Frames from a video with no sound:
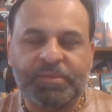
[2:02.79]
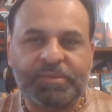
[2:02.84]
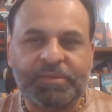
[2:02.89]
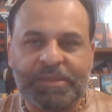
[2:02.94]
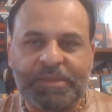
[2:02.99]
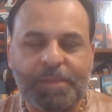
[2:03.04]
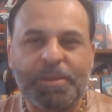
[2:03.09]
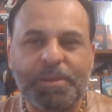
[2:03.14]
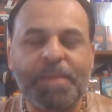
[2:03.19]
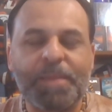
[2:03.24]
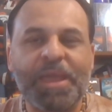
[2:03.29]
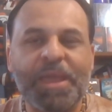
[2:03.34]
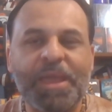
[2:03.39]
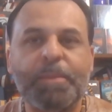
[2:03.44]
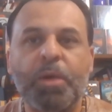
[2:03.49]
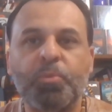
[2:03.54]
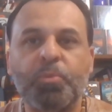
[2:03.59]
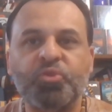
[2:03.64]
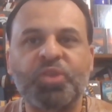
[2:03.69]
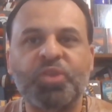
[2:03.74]
siempre me ha
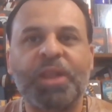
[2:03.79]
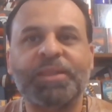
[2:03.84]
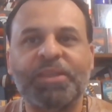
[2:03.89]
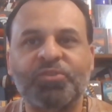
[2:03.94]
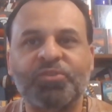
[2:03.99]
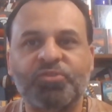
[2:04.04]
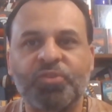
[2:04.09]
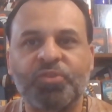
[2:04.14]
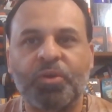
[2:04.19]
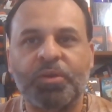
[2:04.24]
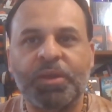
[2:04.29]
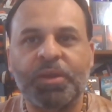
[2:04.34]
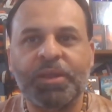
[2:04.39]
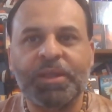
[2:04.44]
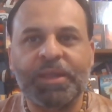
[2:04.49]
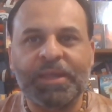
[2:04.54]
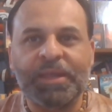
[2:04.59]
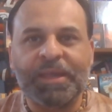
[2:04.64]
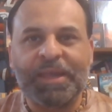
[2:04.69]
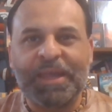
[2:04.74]
llamado mucho la atención
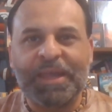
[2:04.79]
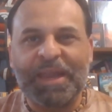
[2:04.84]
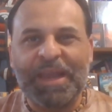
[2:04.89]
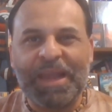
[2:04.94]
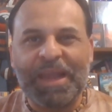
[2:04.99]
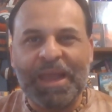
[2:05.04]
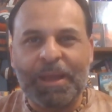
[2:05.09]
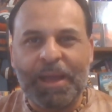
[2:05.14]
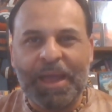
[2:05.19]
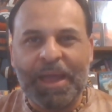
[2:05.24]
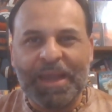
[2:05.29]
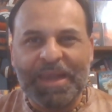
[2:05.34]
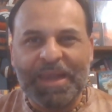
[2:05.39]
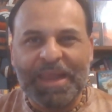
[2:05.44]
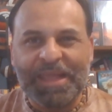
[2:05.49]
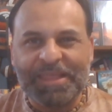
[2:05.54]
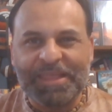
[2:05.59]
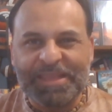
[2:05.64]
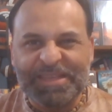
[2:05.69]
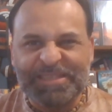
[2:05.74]
la
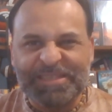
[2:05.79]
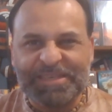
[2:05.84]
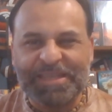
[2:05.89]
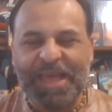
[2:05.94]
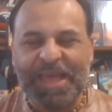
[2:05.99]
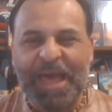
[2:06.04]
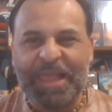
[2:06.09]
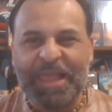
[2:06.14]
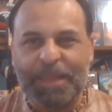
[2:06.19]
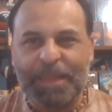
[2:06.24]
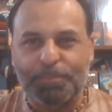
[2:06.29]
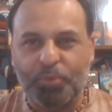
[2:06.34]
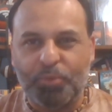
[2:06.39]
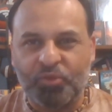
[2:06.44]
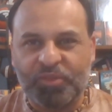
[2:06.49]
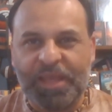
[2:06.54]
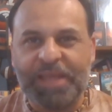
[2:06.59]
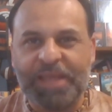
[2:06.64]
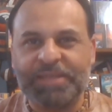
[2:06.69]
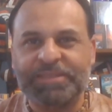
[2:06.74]
electricidad, la
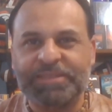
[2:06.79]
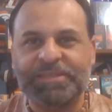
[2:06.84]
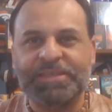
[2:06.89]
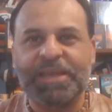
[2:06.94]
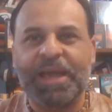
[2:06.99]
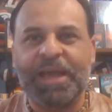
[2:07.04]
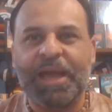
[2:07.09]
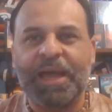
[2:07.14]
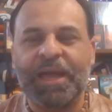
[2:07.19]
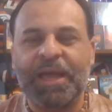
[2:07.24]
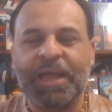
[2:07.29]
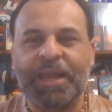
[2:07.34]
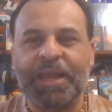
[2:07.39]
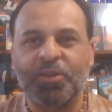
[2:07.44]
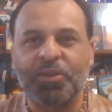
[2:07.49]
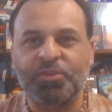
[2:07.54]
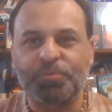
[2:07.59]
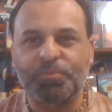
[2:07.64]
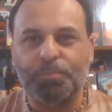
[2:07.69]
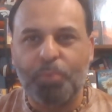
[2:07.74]
potencia,
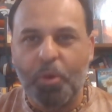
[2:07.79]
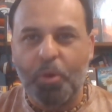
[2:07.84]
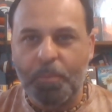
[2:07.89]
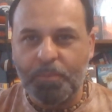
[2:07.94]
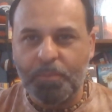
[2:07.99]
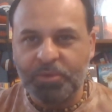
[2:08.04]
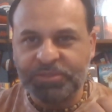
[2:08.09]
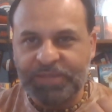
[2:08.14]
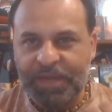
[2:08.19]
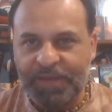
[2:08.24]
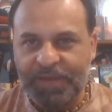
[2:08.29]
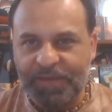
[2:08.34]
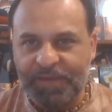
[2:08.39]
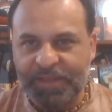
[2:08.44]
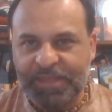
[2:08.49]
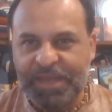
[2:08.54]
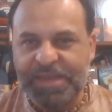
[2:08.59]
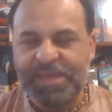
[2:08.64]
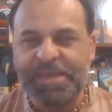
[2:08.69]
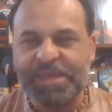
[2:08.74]
los bombos en la
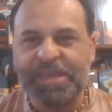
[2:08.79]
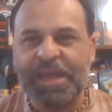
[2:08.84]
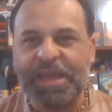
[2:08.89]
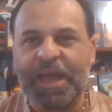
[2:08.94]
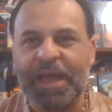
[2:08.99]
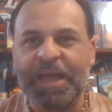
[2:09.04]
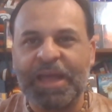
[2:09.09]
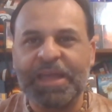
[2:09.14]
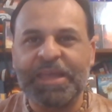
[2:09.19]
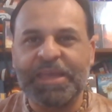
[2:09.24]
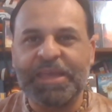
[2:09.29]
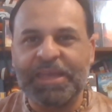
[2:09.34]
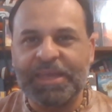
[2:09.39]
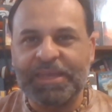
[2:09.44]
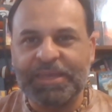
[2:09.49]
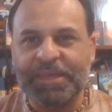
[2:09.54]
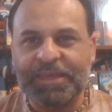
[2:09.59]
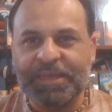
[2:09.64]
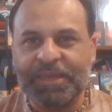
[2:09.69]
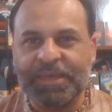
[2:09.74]
batería,
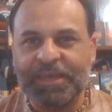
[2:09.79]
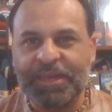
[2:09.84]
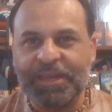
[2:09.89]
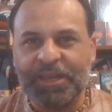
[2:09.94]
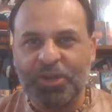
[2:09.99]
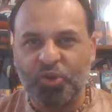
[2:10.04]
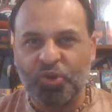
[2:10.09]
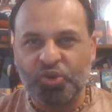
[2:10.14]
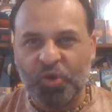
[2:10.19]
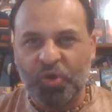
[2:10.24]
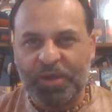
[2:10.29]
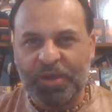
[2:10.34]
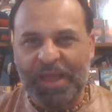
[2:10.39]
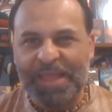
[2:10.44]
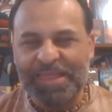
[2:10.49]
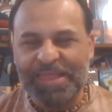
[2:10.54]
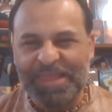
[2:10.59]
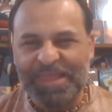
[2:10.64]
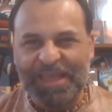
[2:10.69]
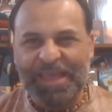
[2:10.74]
eh, lo
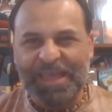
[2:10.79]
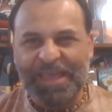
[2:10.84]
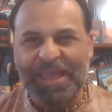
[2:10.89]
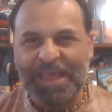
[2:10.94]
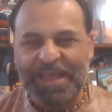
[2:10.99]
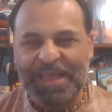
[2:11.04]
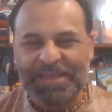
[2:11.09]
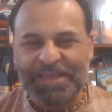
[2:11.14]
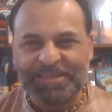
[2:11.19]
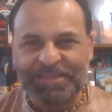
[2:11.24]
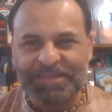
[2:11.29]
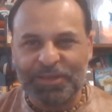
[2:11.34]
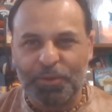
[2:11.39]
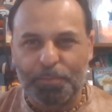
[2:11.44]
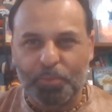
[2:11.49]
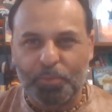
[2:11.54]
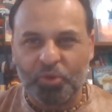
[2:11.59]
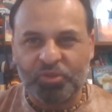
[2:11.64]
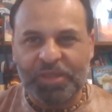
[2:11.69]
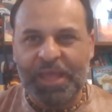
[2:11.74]
chocante que es, lo
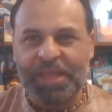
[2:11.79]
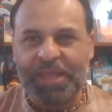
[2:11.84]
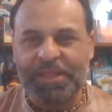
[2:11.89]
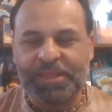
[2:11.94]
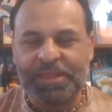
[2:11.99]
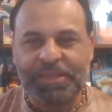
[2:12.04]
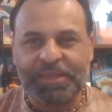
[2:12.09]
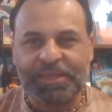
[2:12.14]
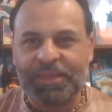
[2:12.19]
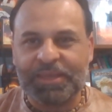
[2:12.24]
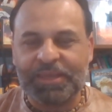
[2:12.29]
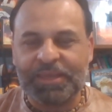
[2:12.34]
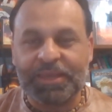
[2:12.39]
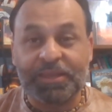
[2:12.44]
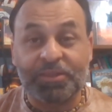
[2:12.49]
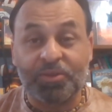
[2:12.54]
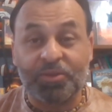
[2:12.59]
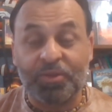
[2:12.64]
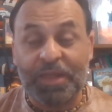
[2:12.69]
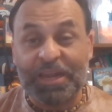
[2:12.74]
potente y
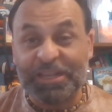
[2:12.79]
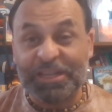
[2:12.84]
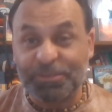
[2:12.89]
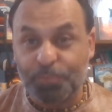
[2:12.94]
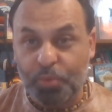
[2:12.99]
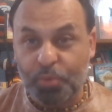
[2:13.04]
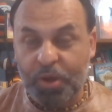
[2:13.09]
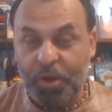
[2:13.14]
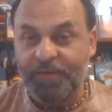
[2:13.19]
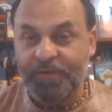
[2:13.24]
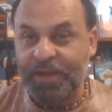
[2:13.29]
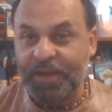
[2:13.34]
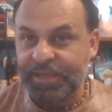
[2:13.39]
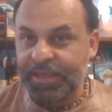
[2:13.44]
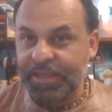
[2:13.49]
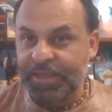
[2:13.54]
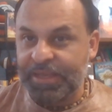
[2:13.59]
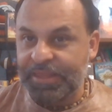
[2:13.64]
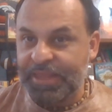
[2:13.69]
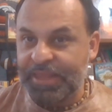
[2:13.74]
todas las
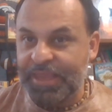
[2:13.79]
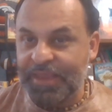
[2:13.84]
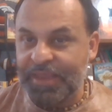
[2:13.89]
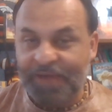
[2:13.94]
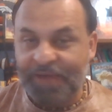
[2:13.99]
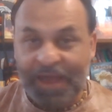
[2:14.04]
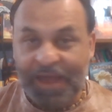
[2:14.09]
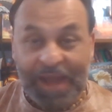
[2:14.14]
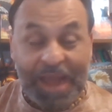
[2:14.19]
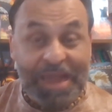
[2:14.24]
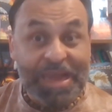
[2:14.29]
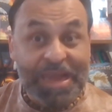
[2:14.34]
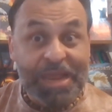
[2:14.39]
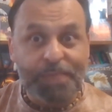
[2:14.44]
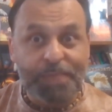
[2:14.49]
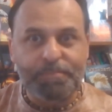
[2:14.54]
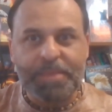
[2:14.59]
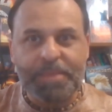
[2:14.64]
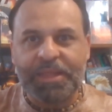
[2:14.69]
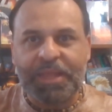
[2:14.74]
pruebas de llevar al
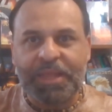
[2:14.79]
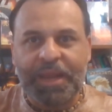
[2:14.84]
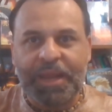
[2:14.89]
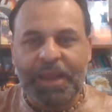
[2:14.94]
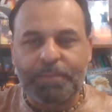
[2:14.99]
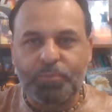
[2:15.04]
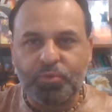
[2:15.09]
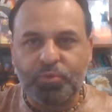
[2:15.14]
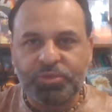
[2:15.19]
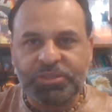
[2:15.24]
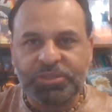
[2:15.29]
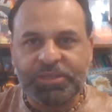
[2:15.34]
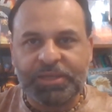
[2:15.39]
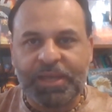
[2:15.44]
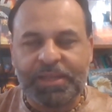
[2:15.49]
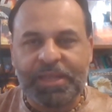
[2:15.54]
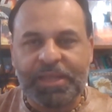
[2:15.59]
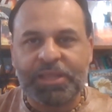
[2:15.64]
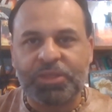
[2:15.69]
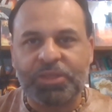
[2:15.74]
límite la
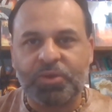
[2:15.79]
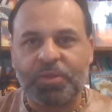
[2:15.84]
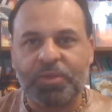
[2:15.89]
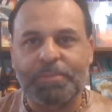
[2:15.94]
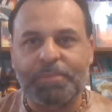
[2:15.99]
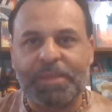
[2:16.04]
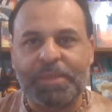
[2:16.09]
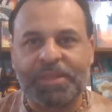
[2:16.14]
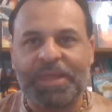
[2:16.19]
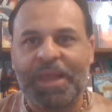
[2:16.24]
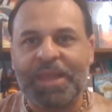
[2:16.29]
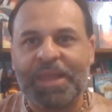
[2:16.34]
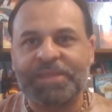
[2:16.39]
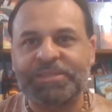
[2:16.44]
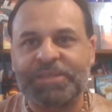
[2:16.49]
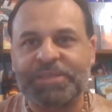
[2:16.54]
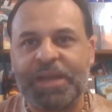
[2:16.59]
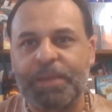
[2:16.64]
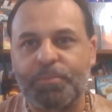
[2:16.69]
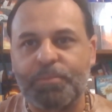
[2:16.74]
música dentro del metal
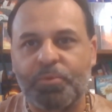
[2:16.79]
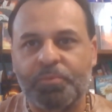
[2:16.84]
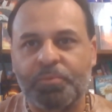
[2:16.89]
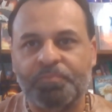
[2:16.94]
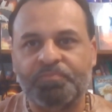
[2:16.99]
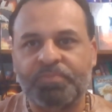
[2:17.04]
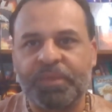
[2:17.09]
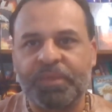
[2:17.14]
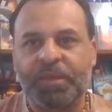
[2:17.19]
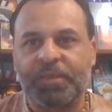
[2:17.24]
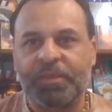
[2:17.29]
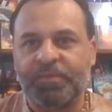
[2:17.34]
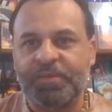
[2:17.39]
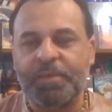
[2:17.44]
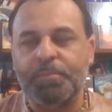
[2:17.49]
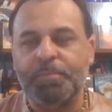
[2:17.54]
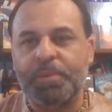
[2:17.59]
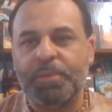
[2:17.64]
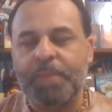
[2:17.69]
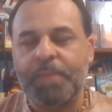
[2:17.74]
extremo,
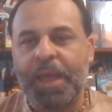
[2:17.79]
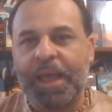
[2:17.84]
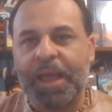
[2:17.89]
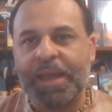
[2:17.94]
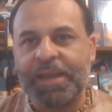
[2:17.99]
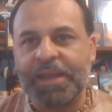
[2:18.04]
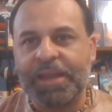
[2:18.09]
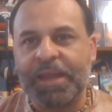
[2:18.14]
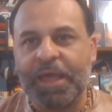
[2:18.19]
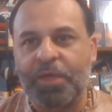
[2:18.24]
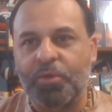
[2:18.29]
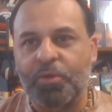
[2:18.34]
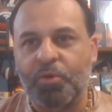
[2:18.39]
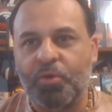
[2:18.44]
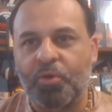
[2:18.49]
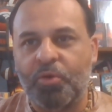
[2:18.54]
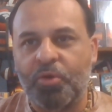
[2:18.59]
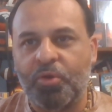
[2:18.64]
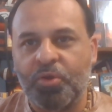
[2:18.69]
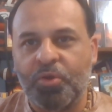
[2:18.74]
siempre me ha
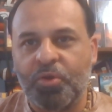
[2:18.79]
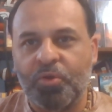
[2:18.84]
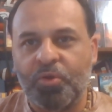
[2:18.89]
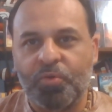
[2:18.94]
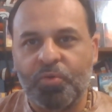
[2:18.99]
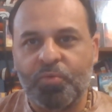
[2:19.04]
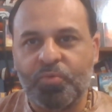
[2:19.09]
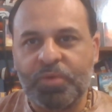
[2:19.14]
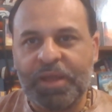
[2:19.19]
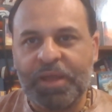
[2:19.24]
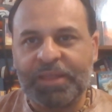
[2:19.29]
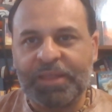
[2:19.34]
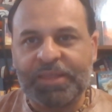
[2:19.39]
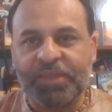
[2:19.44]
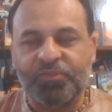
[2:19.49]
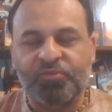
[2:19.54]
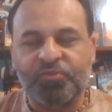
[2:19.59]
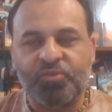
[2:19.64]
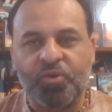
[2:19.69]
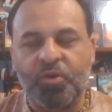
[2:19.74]
generado una
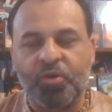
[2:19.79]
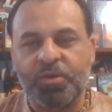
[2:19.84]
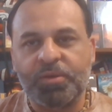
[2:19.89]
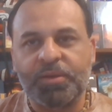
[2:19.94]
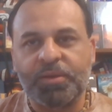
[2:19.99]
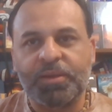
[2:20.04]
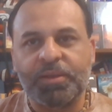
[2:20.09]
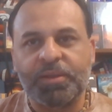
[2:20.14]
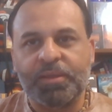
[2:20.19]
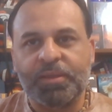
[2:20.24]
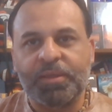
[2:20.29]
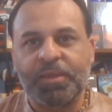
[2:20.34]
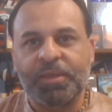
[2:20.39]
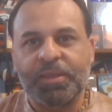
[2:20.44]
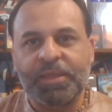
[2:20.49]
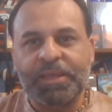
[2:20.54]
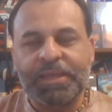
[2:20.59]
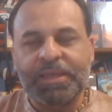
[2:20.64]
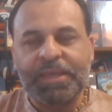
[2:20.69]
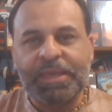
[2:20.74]
tensión
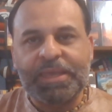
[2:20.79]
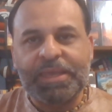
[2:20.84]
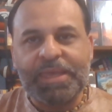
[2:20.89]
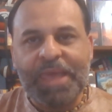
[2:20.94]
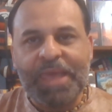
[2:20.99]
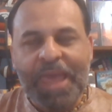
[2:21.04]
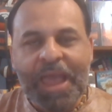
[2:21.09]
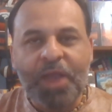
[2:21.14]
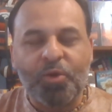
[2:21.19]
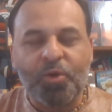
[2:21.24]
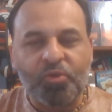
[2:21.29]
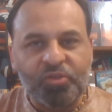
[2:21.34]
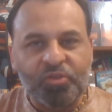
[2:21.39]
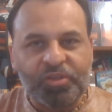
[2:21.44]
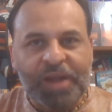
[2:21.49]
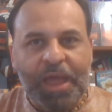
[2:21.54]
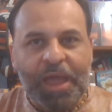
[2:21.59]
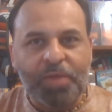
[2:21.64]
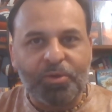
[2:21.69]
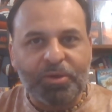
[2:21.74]
y he
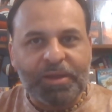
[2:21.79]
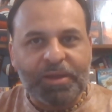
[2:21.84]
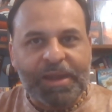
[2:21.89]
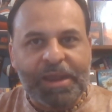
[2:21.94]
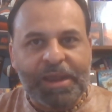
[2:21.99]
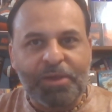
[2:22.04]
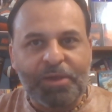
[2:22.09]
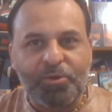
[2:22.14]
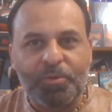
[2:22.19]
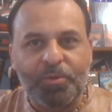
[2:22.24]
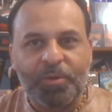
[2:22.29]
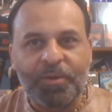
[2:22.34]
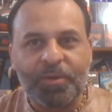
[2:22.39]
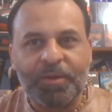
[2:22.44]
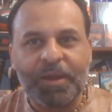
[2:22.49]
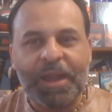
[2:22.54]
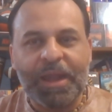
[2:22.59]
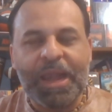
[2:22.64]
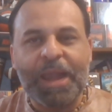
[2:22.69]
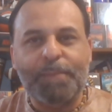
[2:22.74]
encontrado, creo,
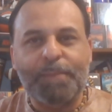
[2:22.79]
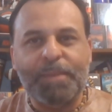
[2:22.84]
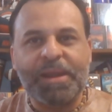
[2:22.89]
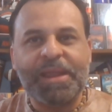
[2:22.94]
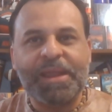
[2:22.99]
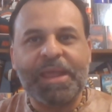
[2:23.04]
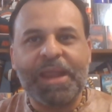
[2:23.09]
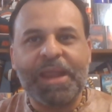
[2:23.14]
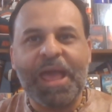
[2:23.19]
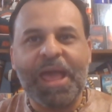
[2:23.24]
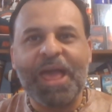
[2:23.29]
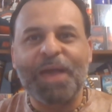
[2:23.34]
la manera